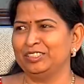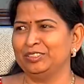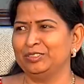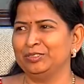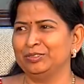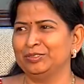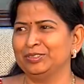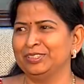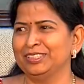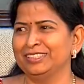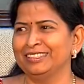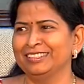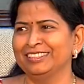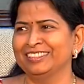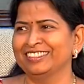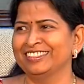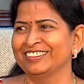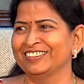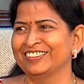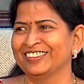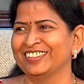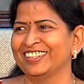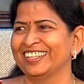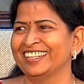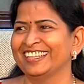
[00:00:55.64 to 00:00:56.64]
అయ్యో
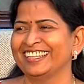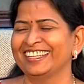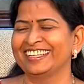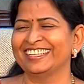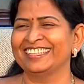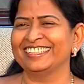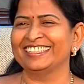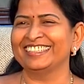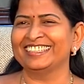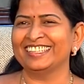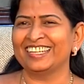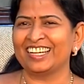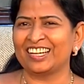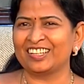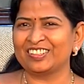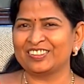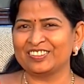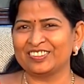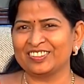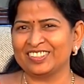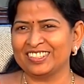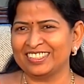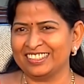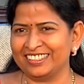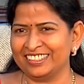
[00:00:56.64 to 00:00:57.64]
ఎందుకు ఉండదండి
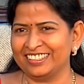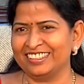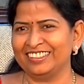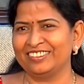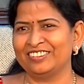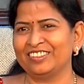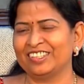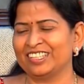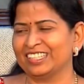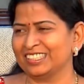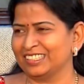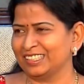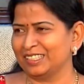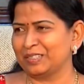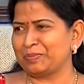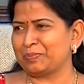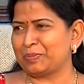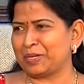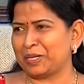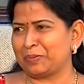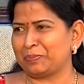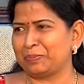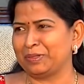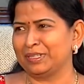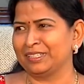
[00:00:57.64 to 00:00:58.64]
నాకున్నది ఒక్కతే
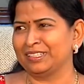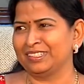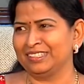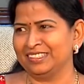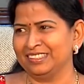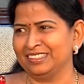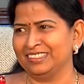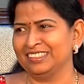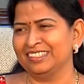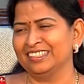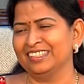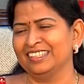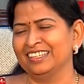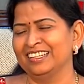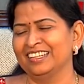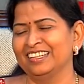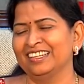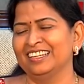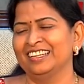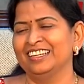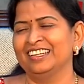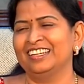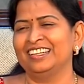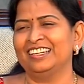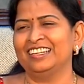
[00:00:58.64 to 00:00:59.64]
పాప అండి
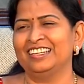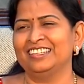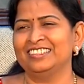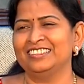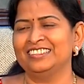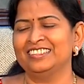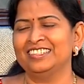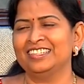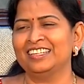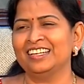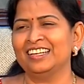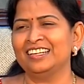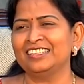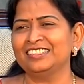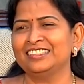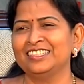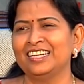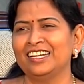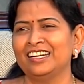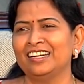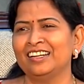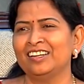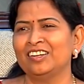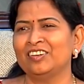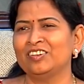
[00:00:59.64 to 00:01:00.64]
సింగిల్
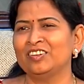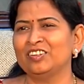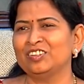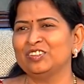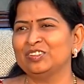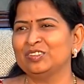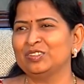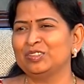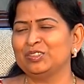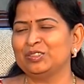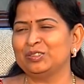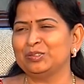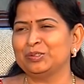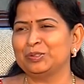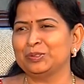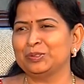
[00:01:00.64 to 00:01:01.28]
చైల్డ్ అవడంతో